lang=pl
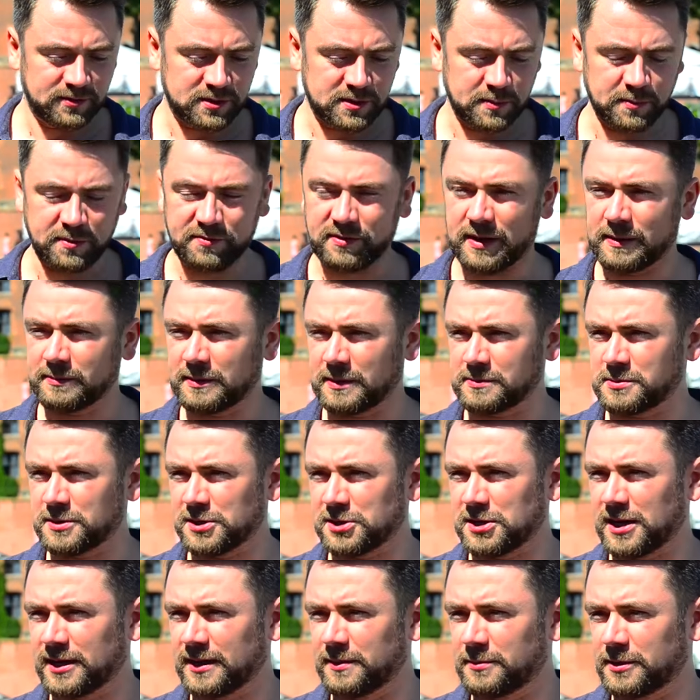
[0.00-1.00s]
występowałem tam z
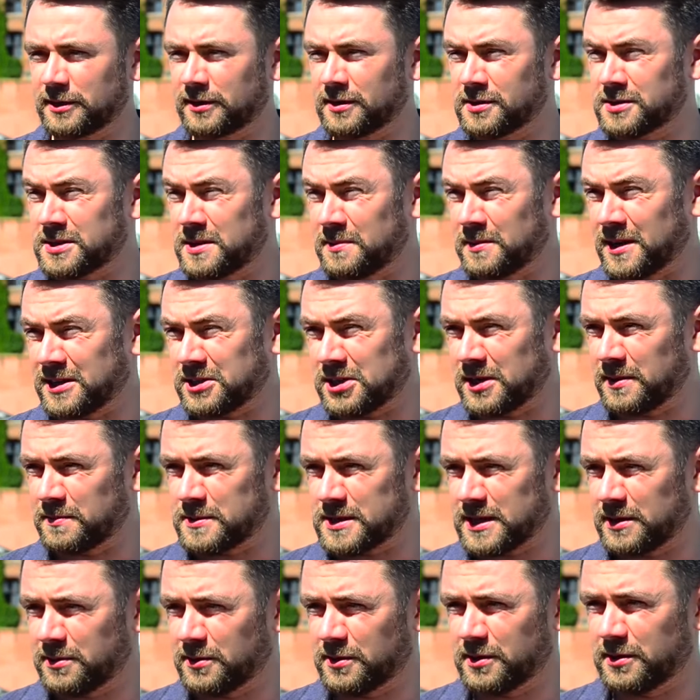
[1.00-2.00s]
Ryszardem Rykowskim, Andrzejem
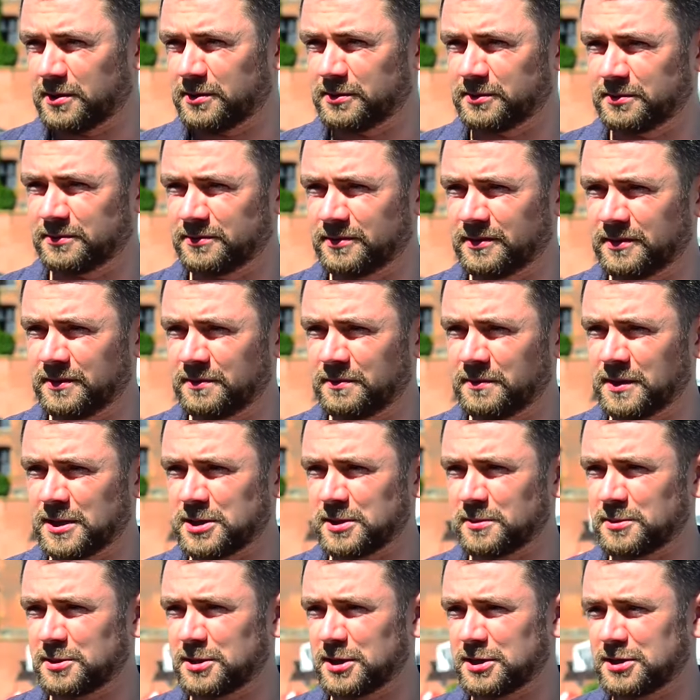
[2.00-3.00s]
Zauchą, y,
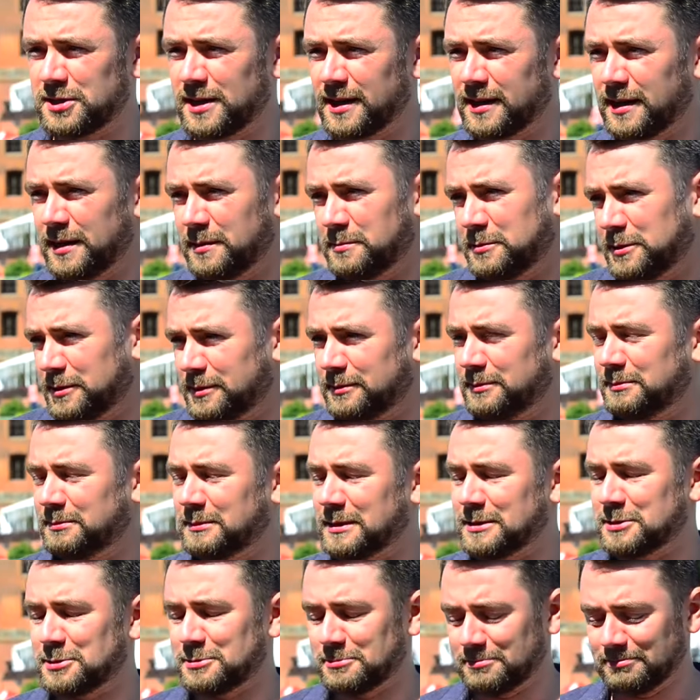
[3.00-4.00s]
Mieczem Szcześniakiem, no i
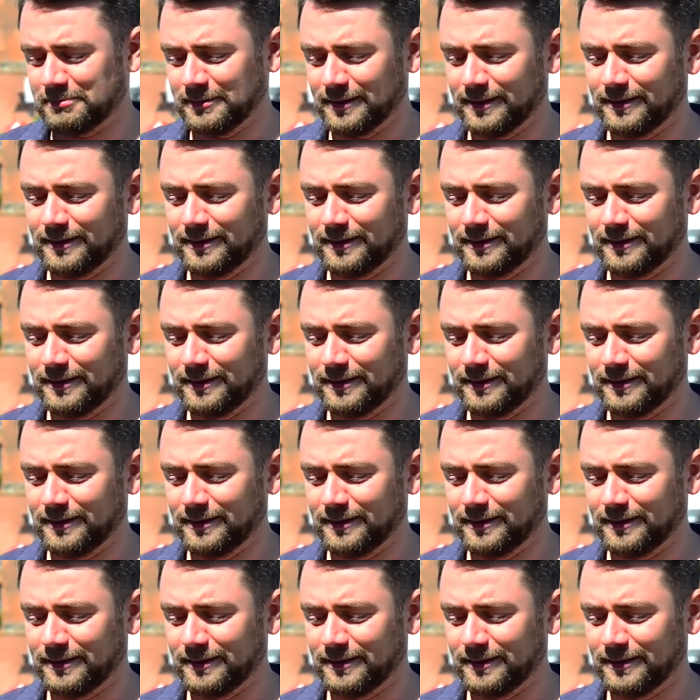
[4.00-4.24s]
też